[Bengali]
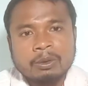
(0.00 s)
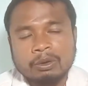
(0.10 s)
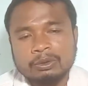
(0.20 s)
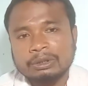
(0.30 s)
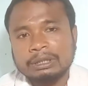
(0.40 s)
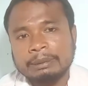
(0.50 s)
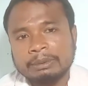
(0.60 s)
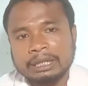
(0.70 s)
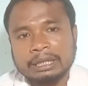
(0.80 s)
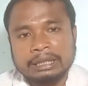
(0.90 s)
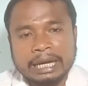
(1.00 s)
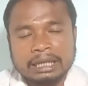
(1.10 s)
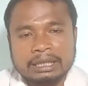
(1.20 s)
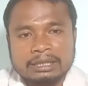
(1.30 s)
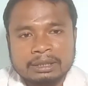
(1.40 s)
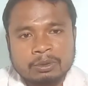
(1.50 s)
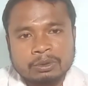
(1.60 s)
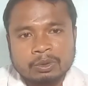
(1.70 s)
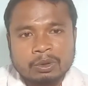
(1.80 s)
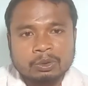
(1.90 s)
কখনো মানে দেখা যায় যে
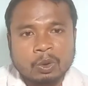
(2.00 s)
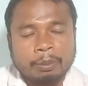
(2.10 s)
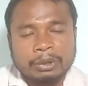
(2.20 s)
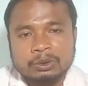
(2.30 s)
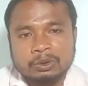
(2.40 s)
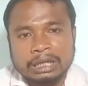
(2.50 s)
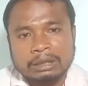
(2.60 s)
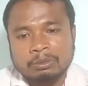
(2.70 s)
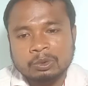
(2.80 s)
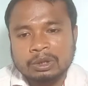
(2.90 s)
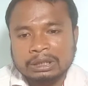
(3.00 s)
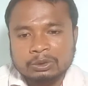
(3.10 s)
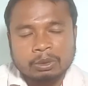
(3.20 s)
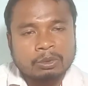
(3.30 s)
কখনো কখনো অপারেশনের মতো একটা